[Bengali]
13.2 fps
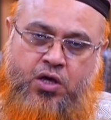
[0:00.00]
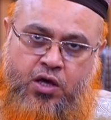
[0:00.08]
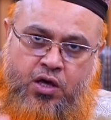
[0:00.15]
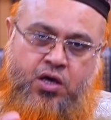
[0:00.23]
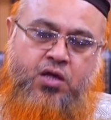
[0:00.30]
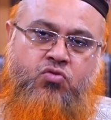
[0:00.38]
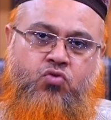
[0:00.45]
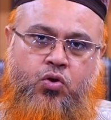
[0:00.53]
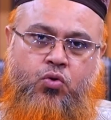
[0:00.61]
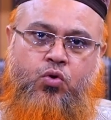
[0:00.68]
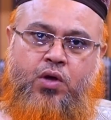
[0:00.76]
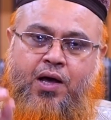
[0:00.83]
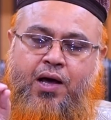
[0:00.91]
এই ক্ষেত্রেও
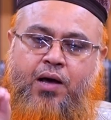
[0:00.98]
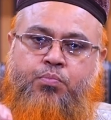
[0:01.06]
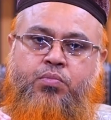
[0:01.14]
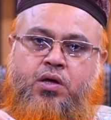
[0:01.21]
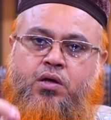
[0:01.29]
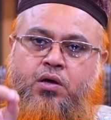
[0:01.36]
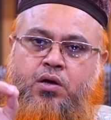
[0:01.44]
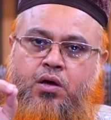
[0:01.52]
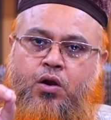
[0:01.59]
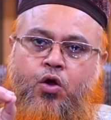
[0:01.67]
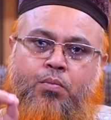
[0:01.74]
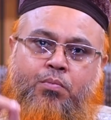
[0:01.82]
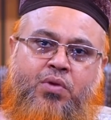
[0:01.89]
আপনি
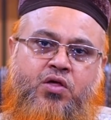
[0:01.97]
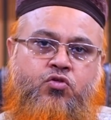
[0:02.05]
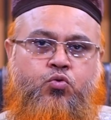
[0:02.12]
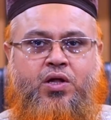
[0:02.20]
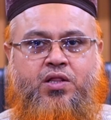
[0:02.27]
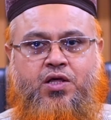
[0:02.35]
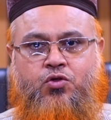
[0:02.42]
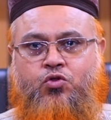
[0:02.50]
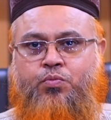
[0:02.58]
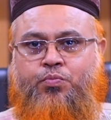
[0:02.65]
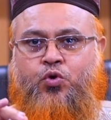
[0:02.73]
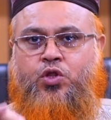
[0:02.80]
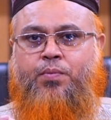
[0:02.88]
লম্বা সুরা দিয়ে যদি
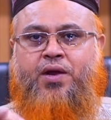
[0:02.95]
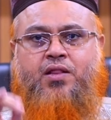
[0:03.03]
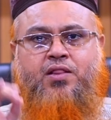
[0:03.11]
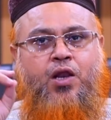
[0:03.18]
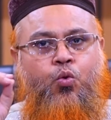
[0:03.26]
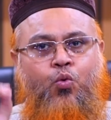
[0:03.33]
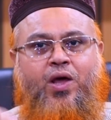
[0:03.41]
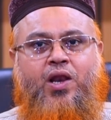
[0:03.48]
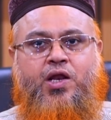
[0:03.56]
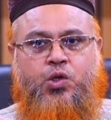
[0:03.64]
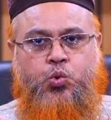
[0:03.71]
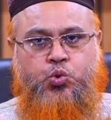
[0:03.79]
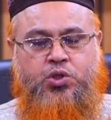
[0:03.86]
পড়তে পারেন তাহলে ওয়েল
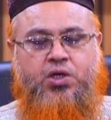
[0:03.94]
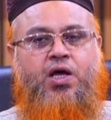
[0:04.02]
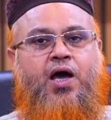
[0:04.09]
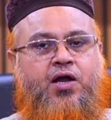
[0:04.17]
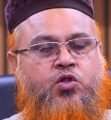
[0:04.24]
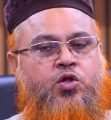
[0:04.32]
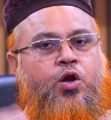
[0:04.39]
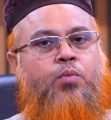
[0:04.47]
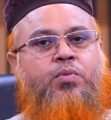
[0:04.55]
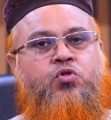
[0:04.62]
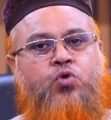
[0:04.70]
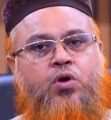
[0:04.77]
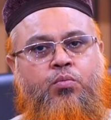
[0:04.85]
অ্যান্ড গুড আর যদি
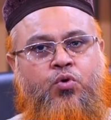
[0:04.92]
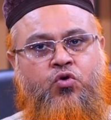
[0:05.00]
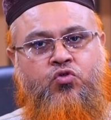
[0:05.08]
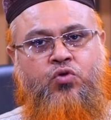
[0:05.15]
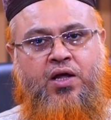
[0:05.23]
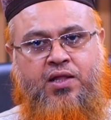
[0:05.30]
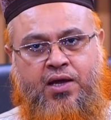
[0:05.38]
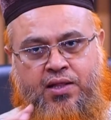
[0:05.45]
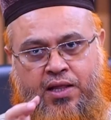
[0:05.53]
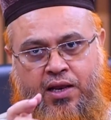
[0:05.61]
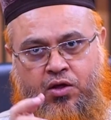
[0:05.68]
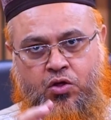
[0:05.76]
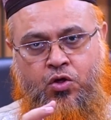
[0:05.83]
লম্বা সুরা মুখস্থ না থাকে
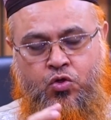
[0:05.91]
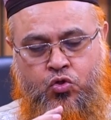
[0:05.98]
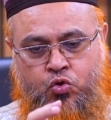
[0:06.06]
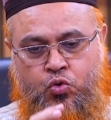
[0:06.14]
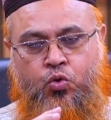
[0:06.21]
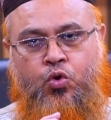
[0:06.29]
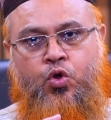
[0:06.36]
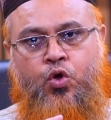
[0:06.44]
তাহলে ছোট